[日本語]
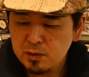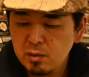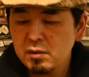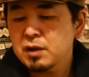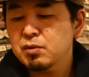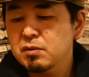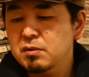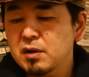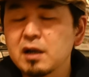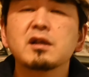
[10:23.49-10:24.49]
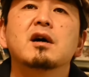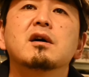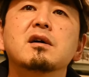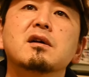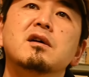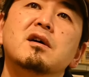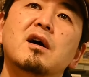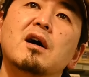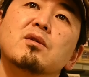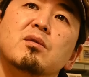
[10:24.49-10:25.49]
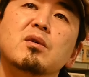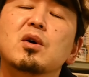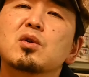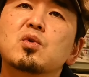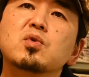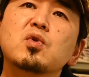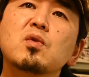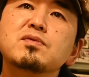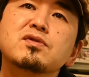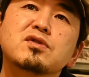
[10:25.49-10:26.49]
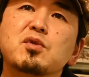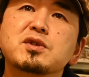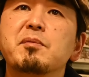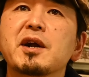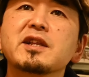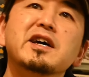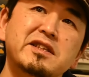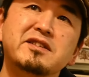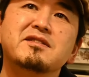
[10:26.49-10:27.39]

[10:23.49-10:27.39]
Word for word: とあとあれだあの塗装ブースに収まらない